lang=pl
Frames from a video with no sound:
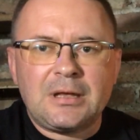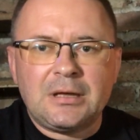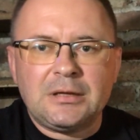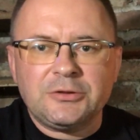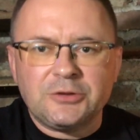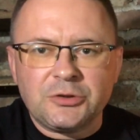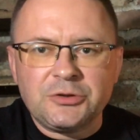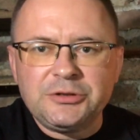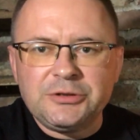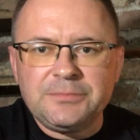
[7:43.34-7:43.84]

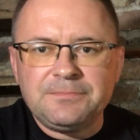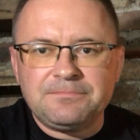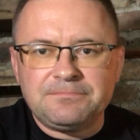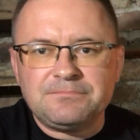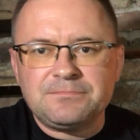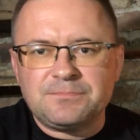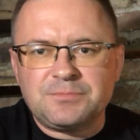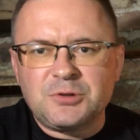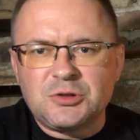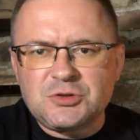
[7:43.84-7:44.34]
No i
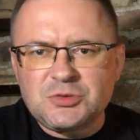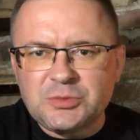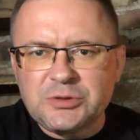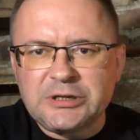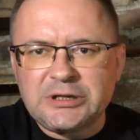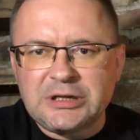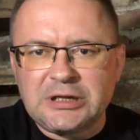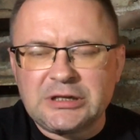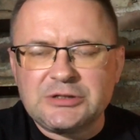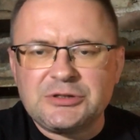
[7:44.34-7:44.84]
to
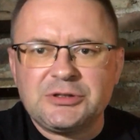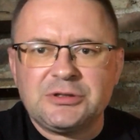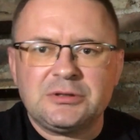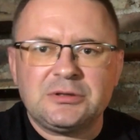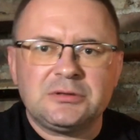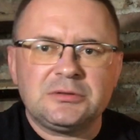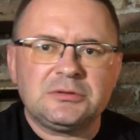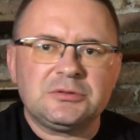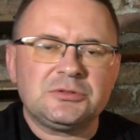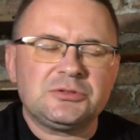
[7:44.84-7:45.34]
słychać
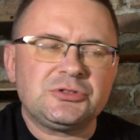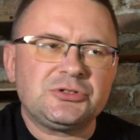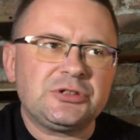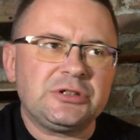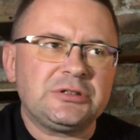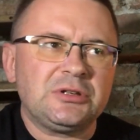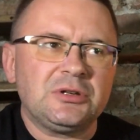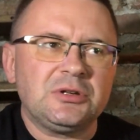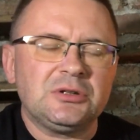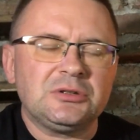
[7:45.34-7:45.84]

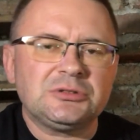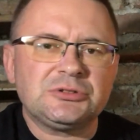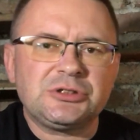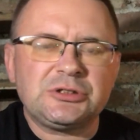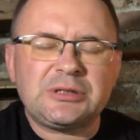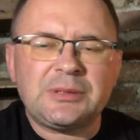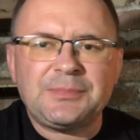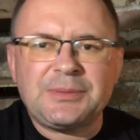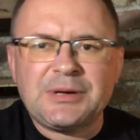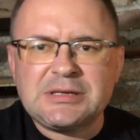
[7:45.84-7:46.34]
że, to,
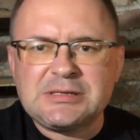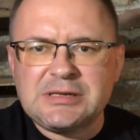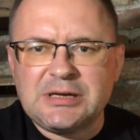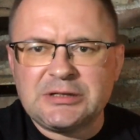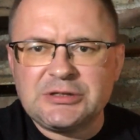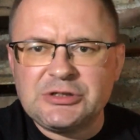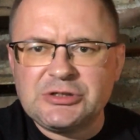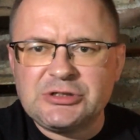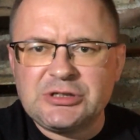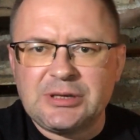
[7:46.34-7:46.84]
że ta pasja
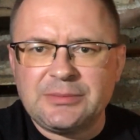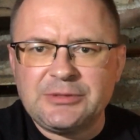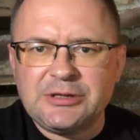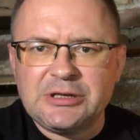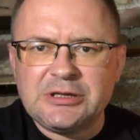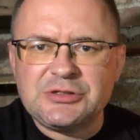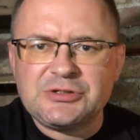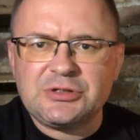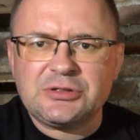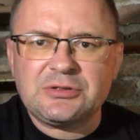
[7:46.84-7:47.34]
gdzieś tam
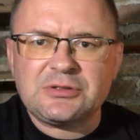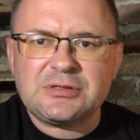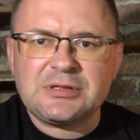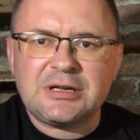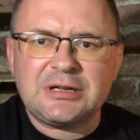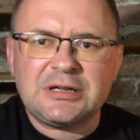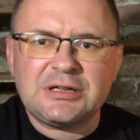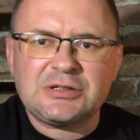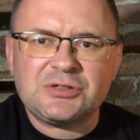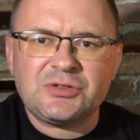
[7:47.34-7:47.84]
jest, że to
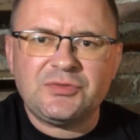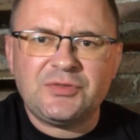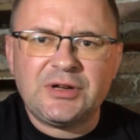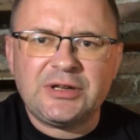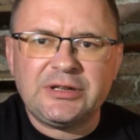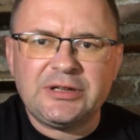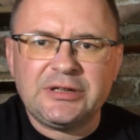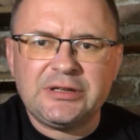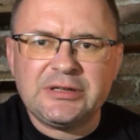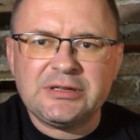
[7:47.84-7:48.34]

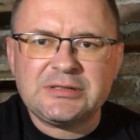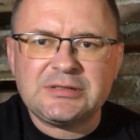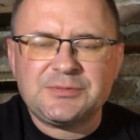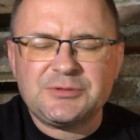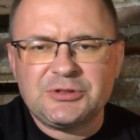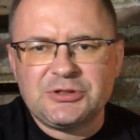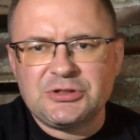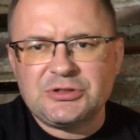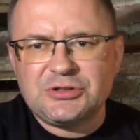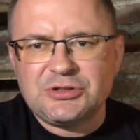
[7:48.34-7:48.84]
zaangażowanie jest,
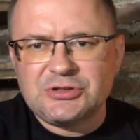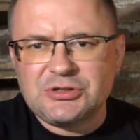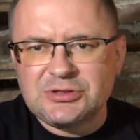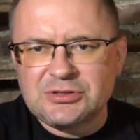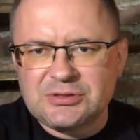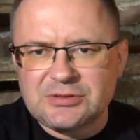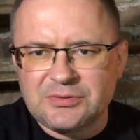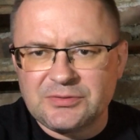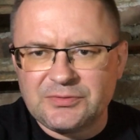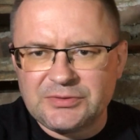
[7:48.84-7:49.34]
przecież te
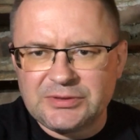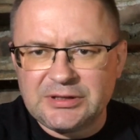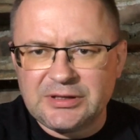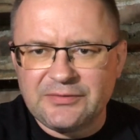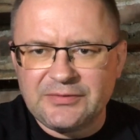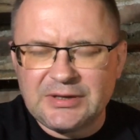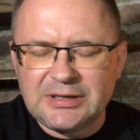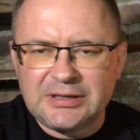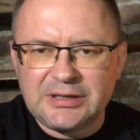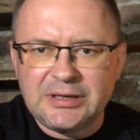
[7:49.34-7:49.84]
rzeczy są
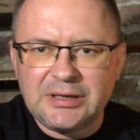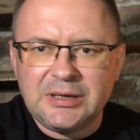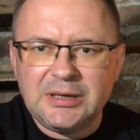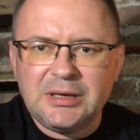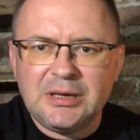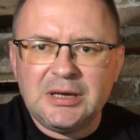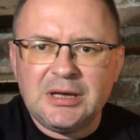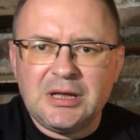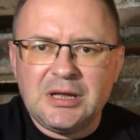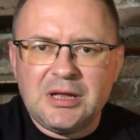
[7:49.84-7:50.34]
wydawane
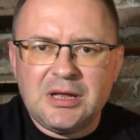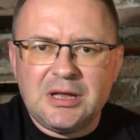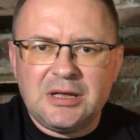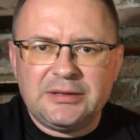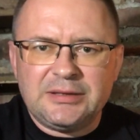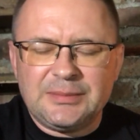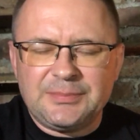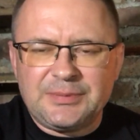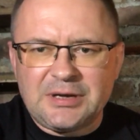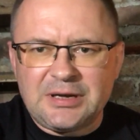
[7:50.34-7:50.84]

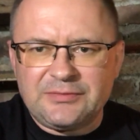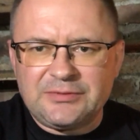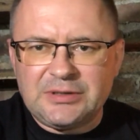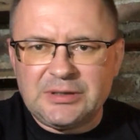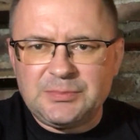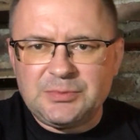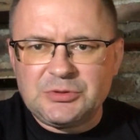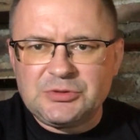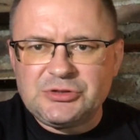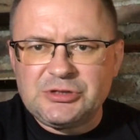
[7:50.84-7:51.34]

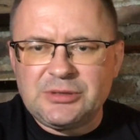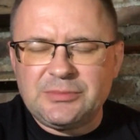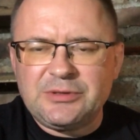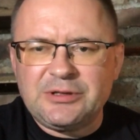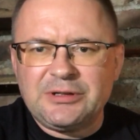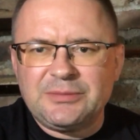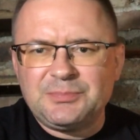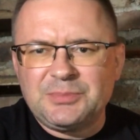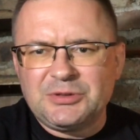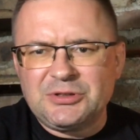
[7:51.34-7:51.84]
naprawdę
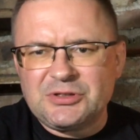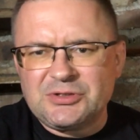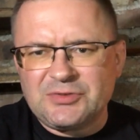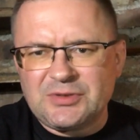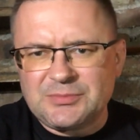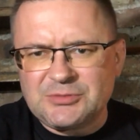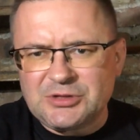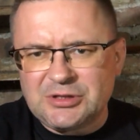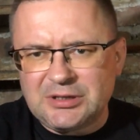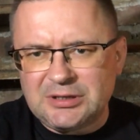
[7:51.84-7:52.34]
podziemnie.
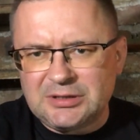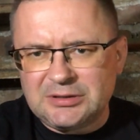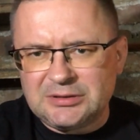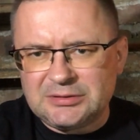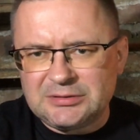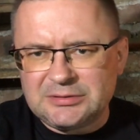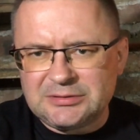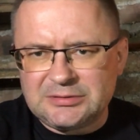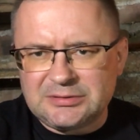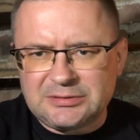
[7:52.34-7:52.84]
Podejrzewam, że
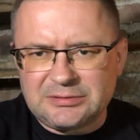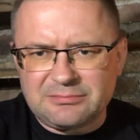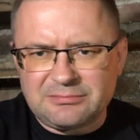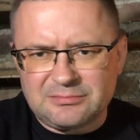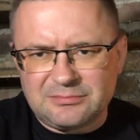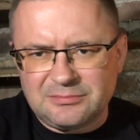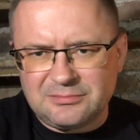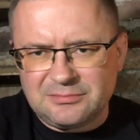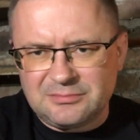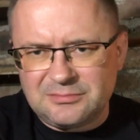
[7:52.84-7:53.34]

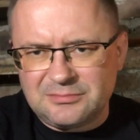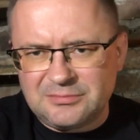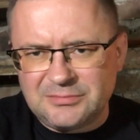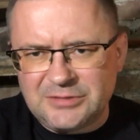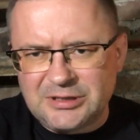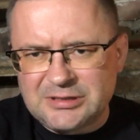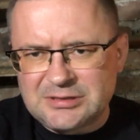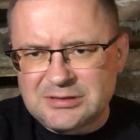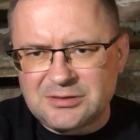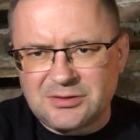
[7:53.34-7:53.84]
e,
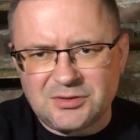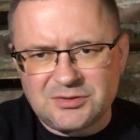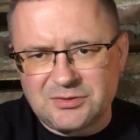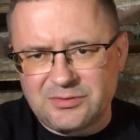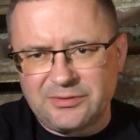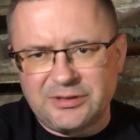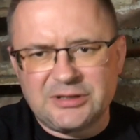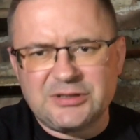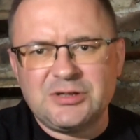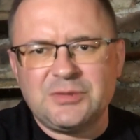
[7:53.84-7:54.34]
nie
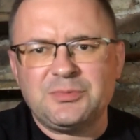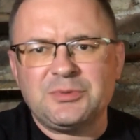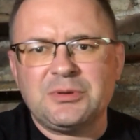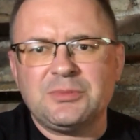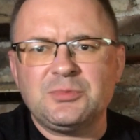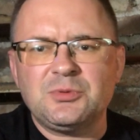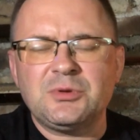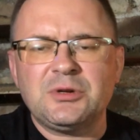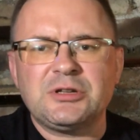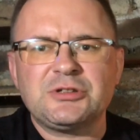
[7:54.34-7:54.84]
schodzą jak ciepłe
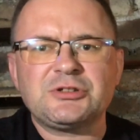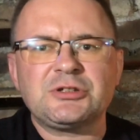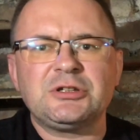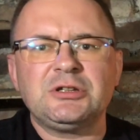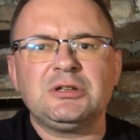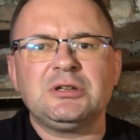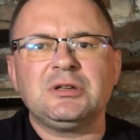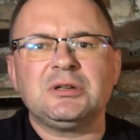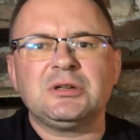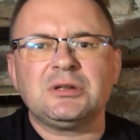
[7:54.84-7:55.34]

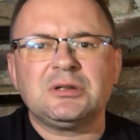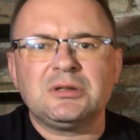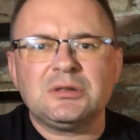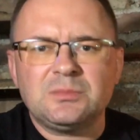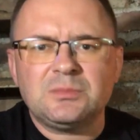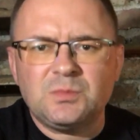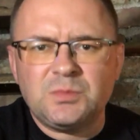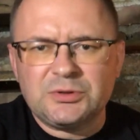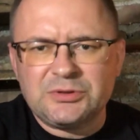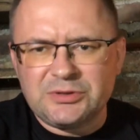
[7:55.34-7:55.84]
bułeczki, e,
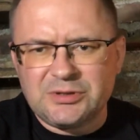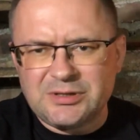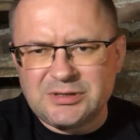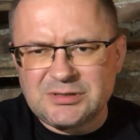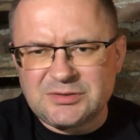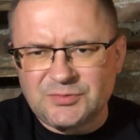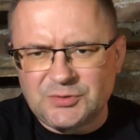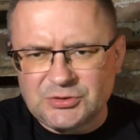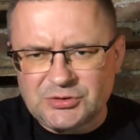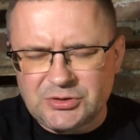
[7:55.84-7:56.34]
bo to
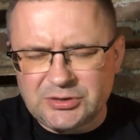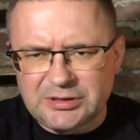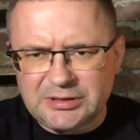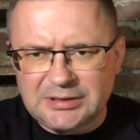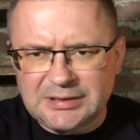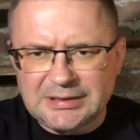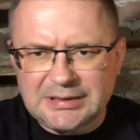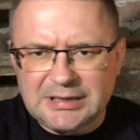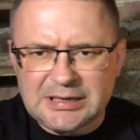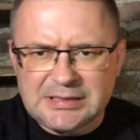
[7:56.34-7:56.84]
jest tworzone
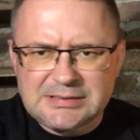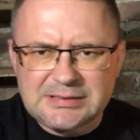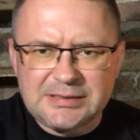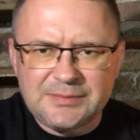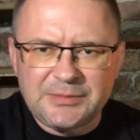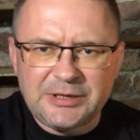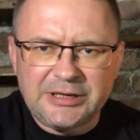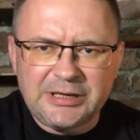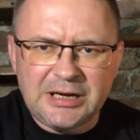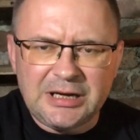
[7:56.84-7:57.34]
dla garstki
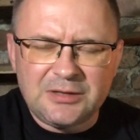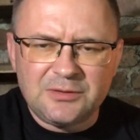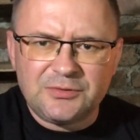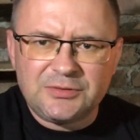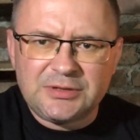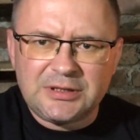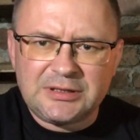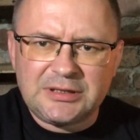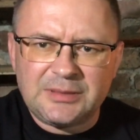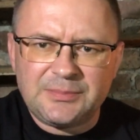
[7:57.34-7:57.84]
maniaków
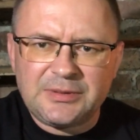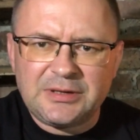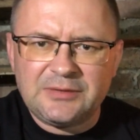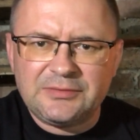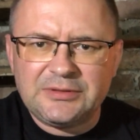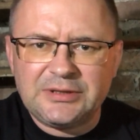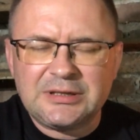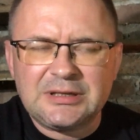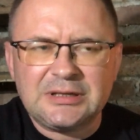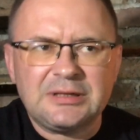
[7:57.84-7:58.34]
tak
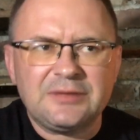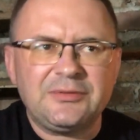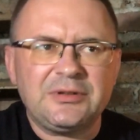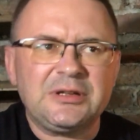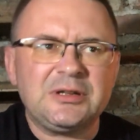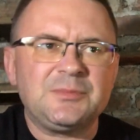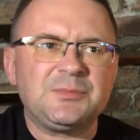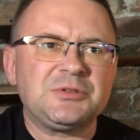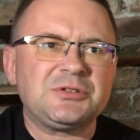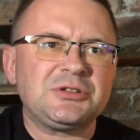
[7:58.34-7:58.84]
naprawdę.
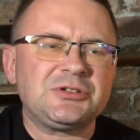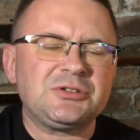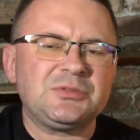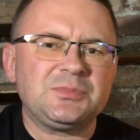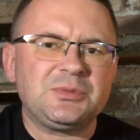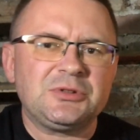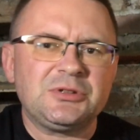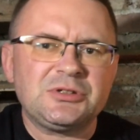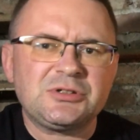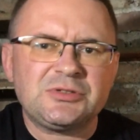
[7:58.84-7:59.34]
Cadaveric
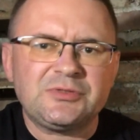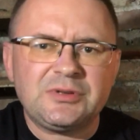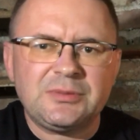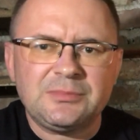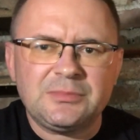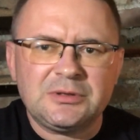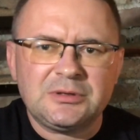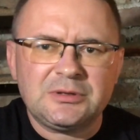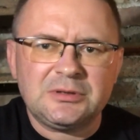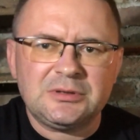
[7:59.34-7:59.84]
Possession
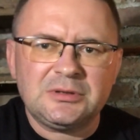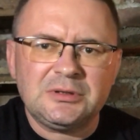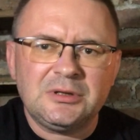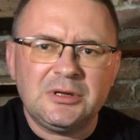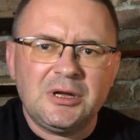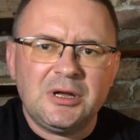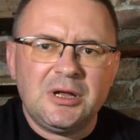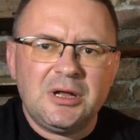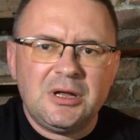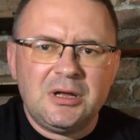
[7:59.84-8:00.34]
podejrzewam e,
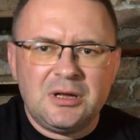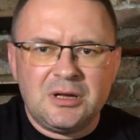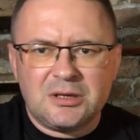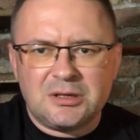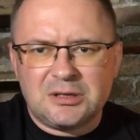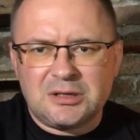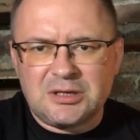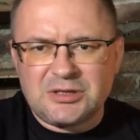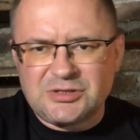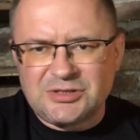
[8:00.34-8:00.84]

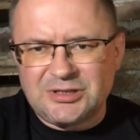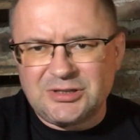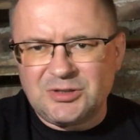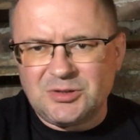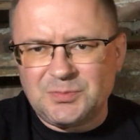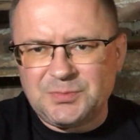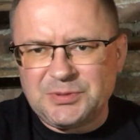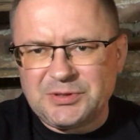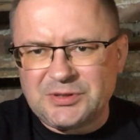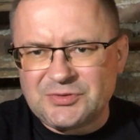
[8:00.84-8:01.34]

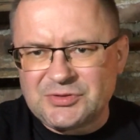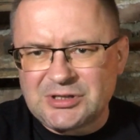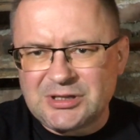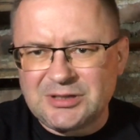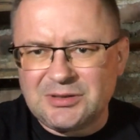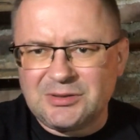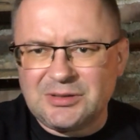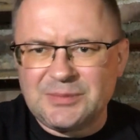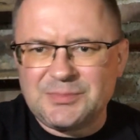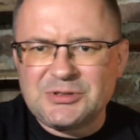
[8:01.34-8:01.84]
każdego
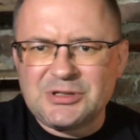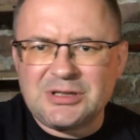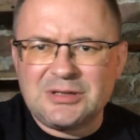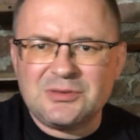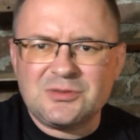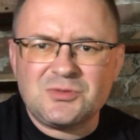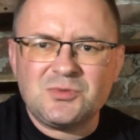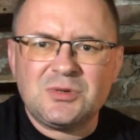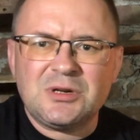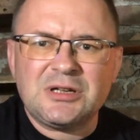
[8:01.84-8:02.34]
pierwszego,
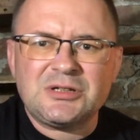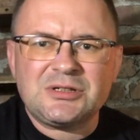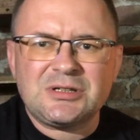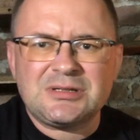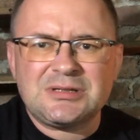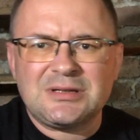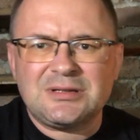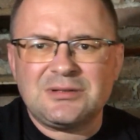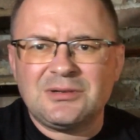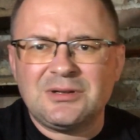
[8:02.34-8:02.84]
lepszego słuchacza
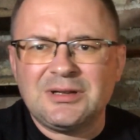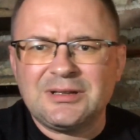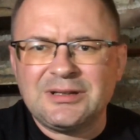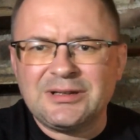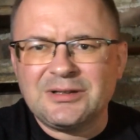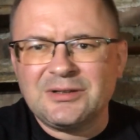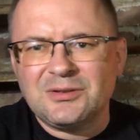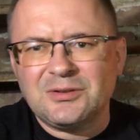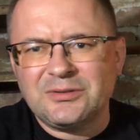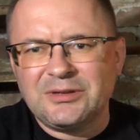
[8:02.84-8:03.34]

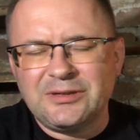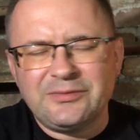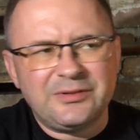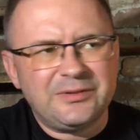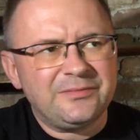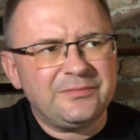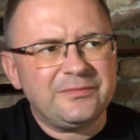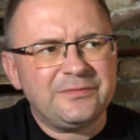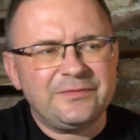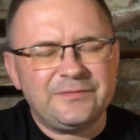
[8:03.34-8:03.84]
zakochanego, nie
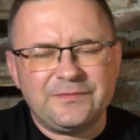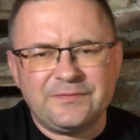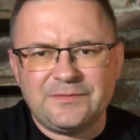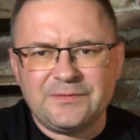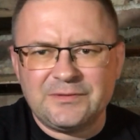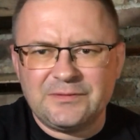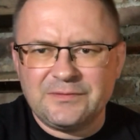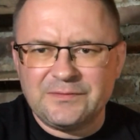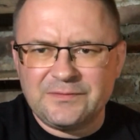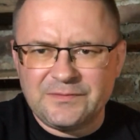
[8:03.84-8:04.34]
wiem, w,
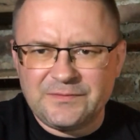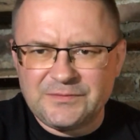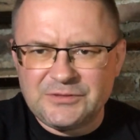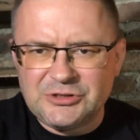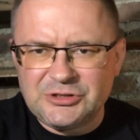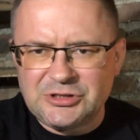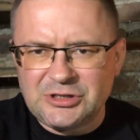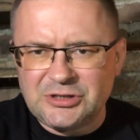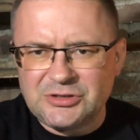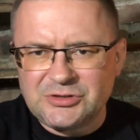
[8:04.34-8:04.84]
w
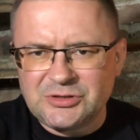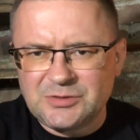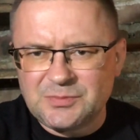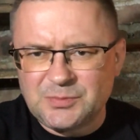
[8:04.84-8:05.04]
dzisiejszych